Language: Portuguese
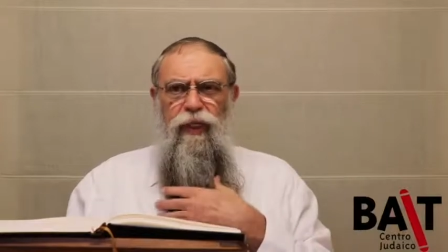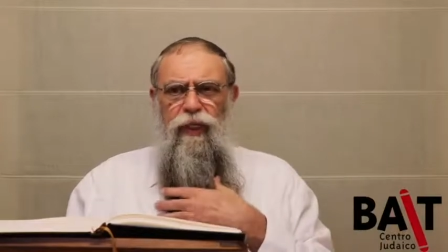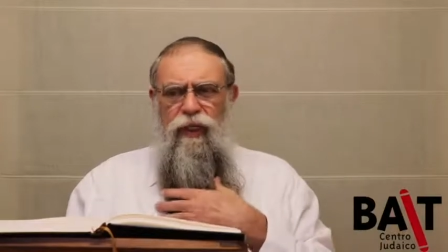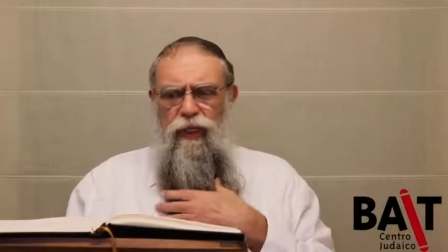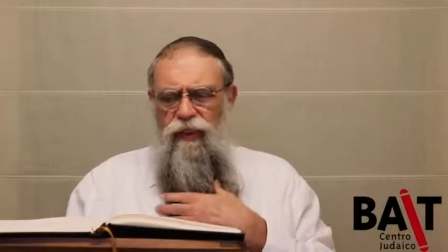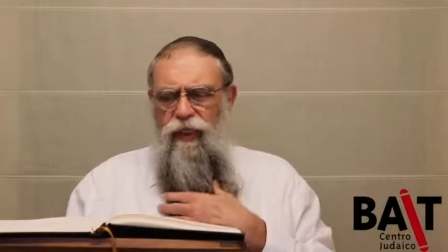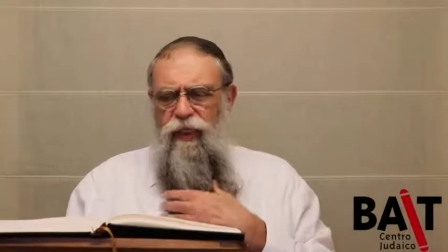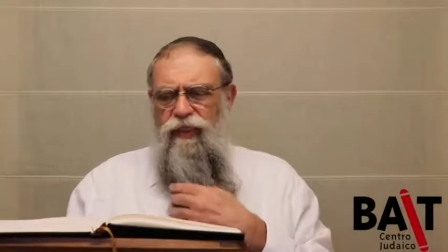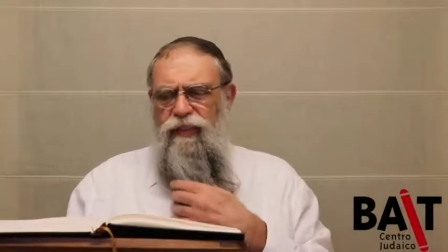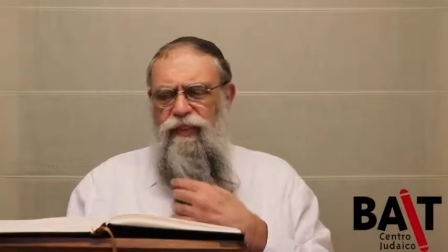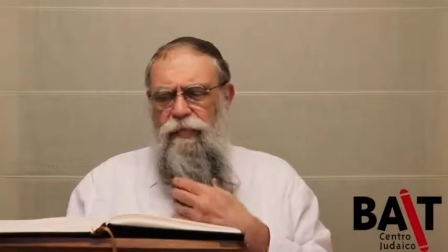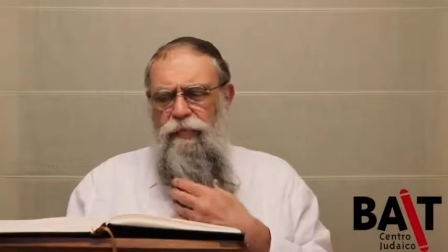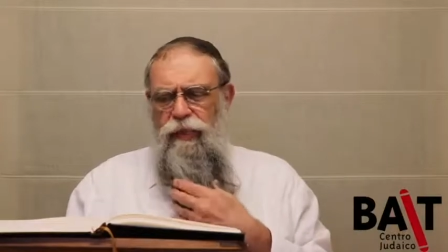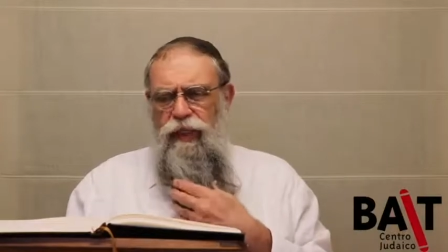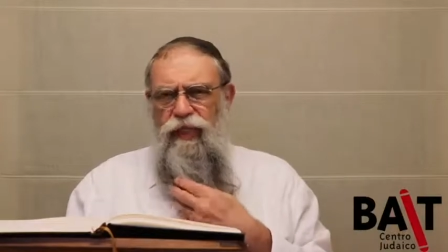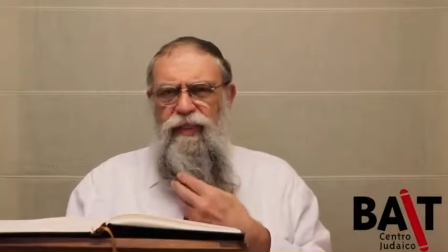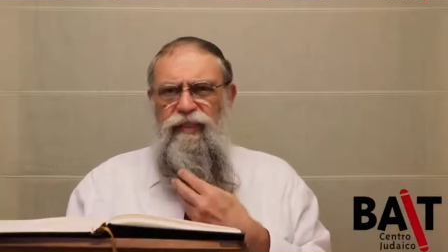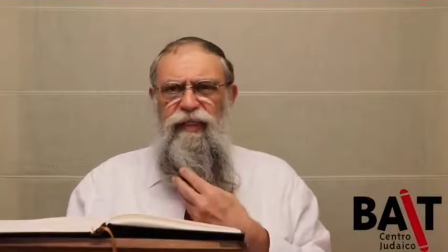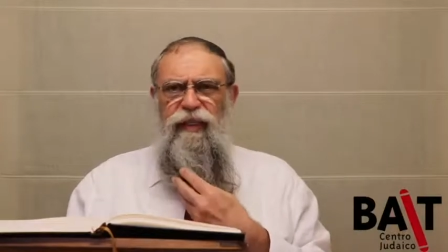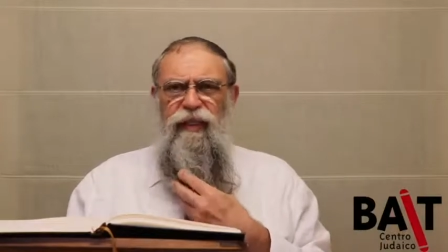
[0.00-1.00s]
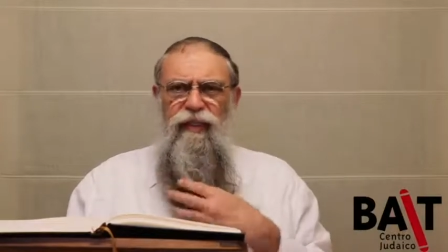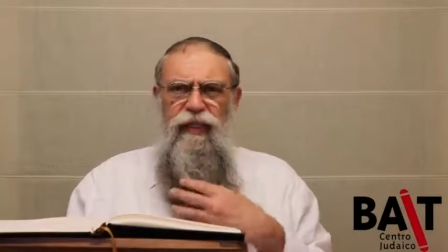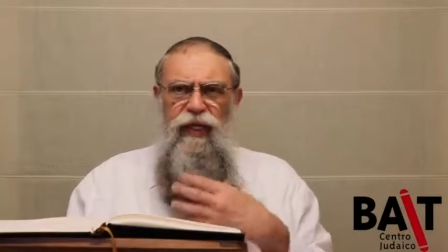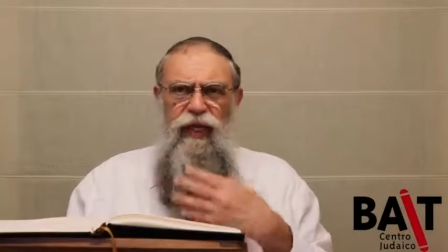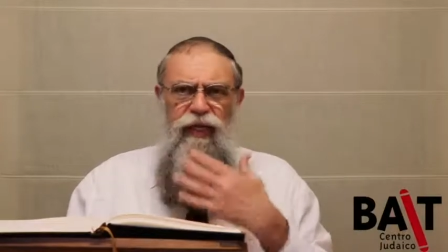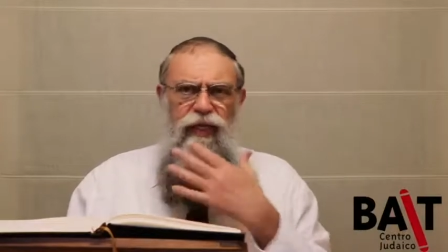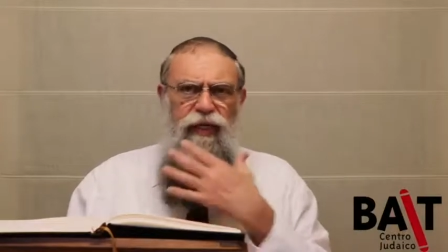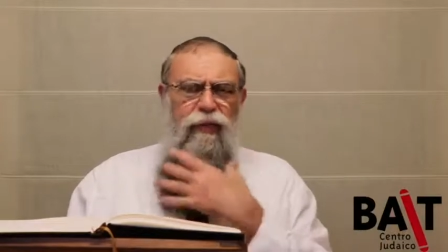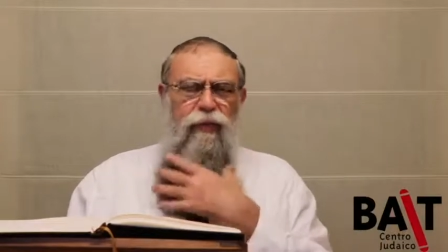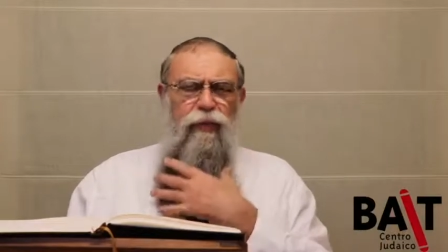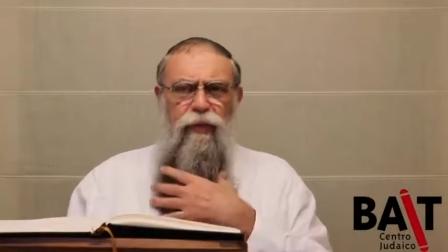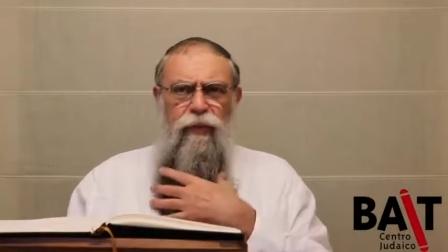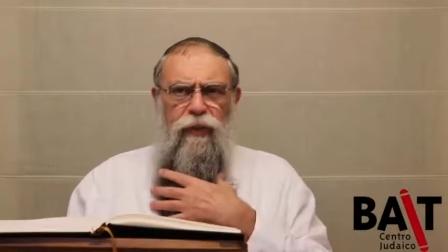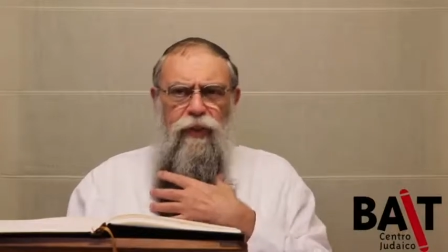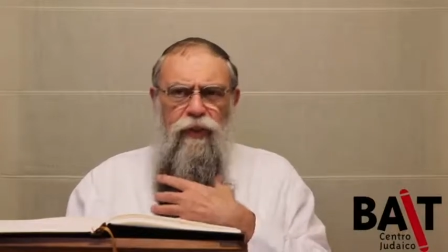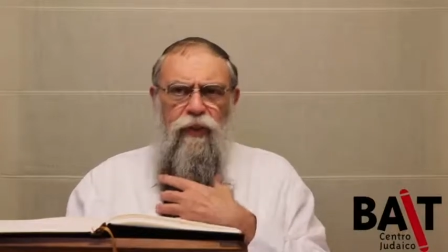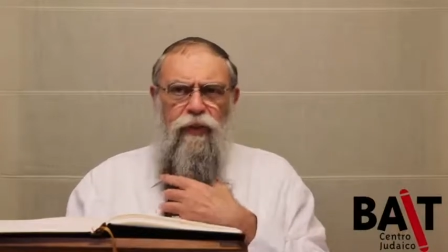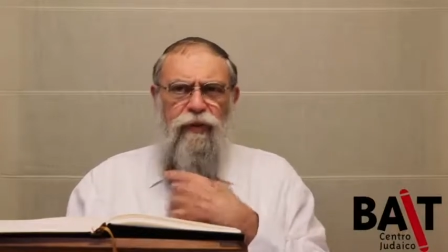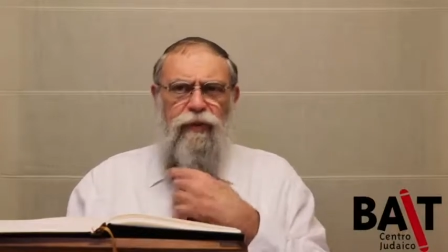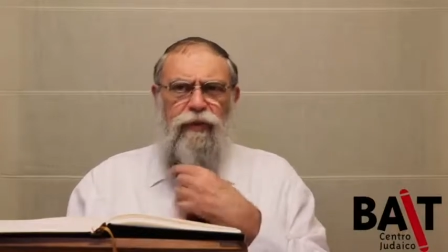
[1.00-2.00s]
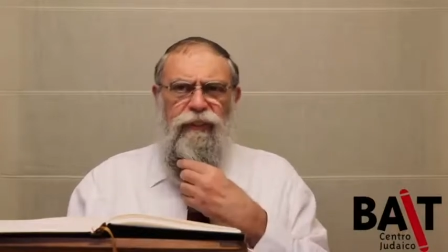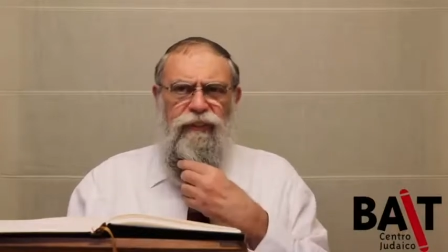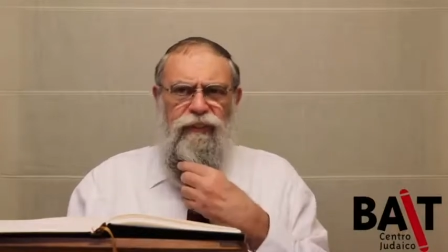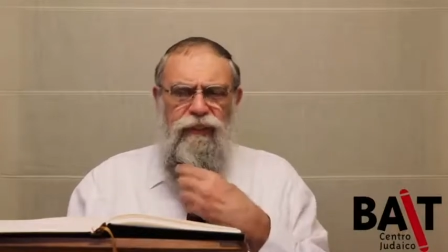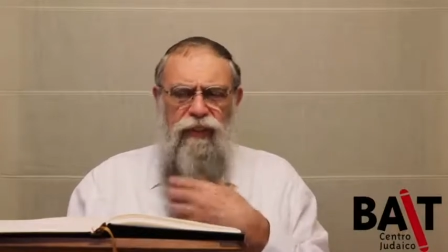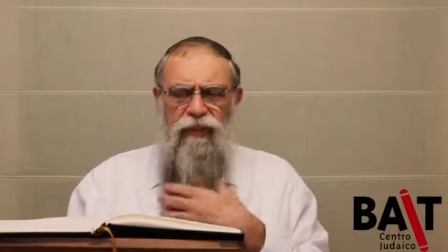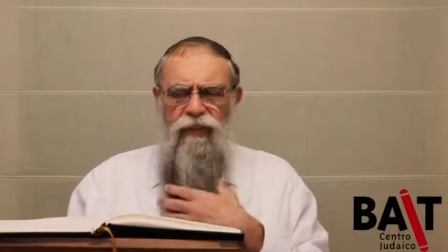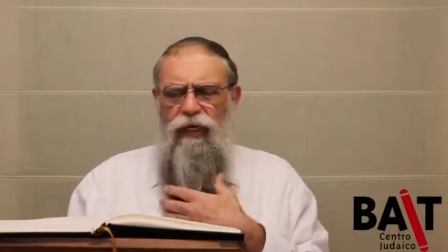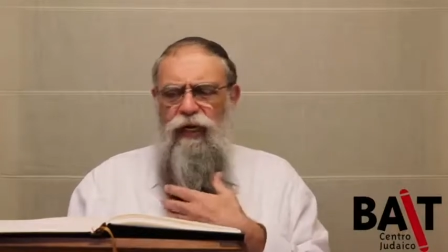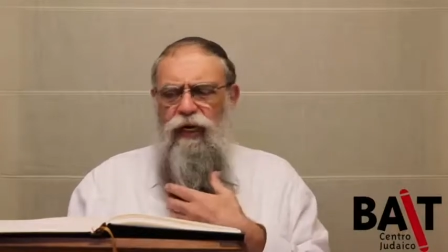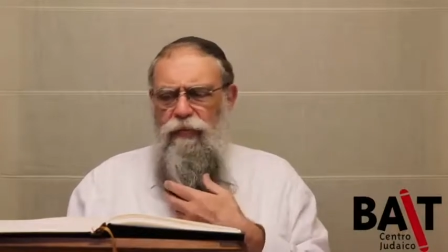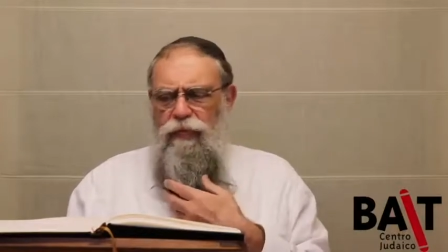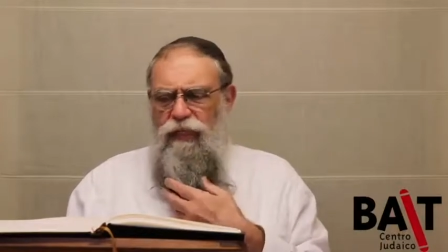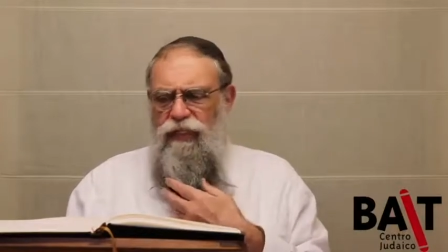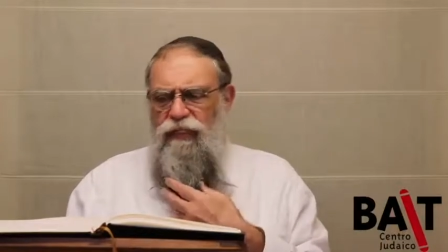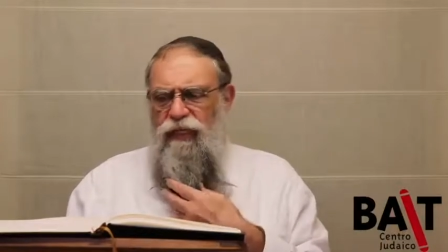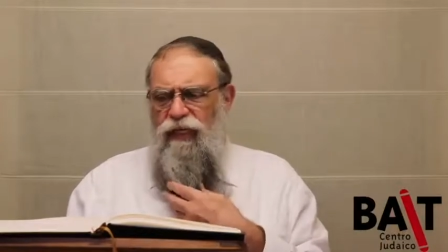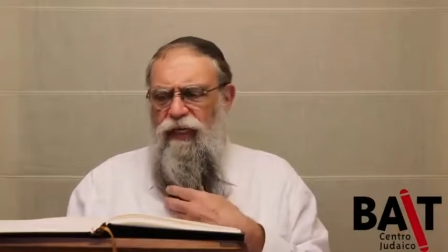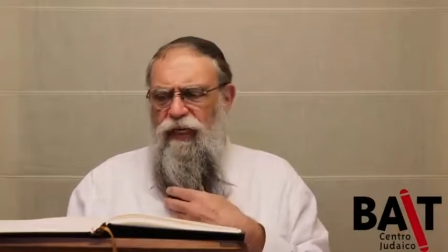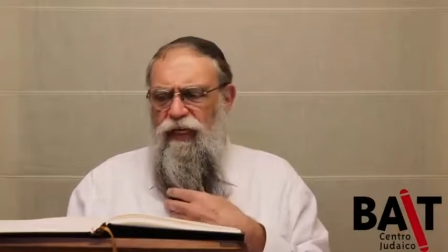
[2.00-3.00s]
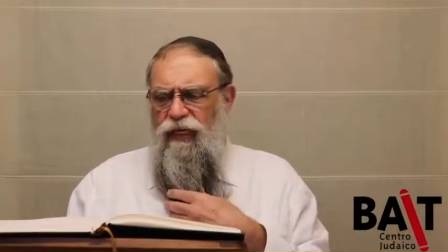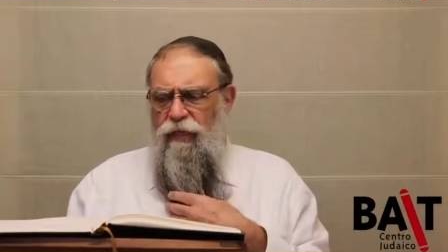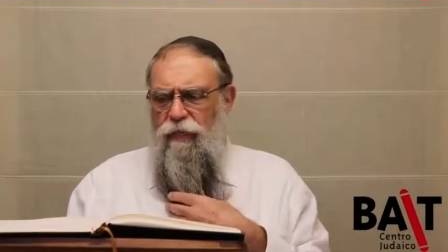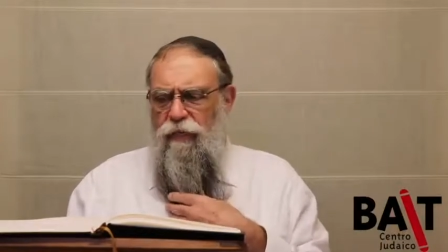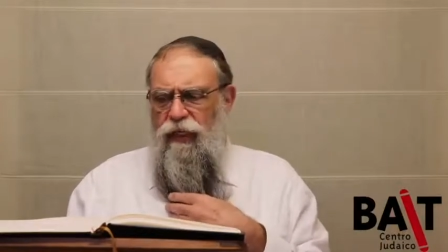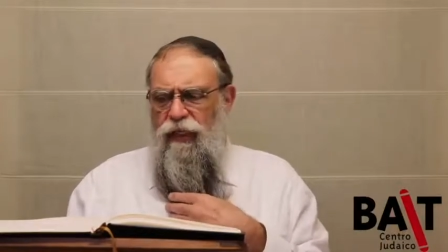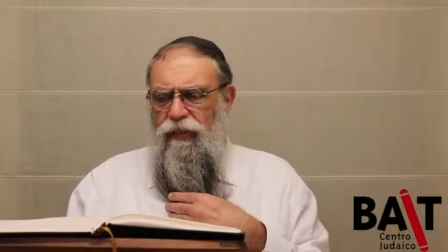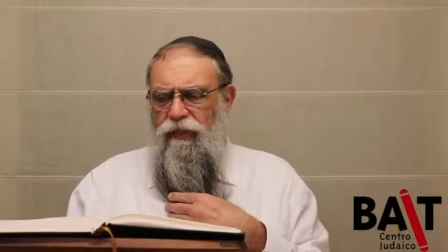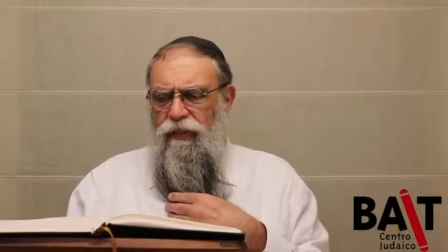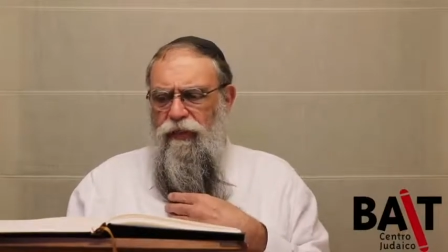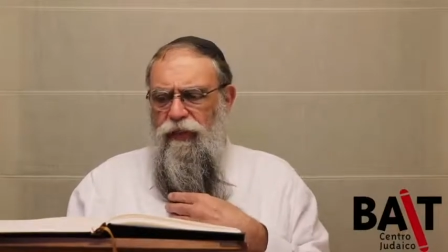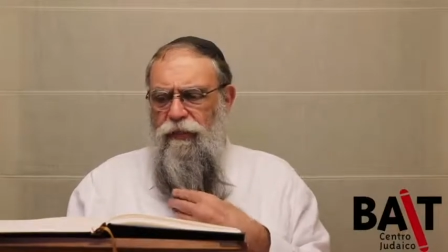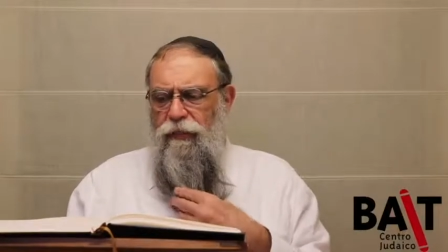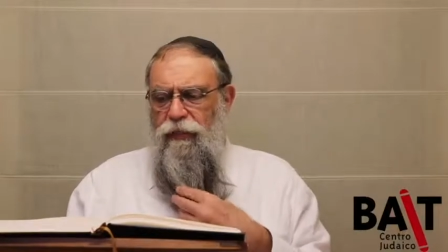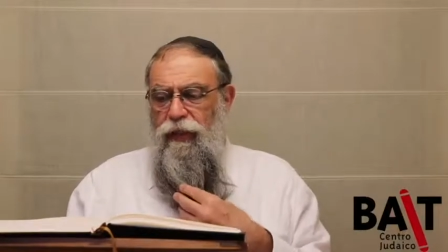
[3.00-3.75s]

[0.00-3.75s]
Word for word: e tem que saber aceitar isso, e não só aceitar, mas alegremente.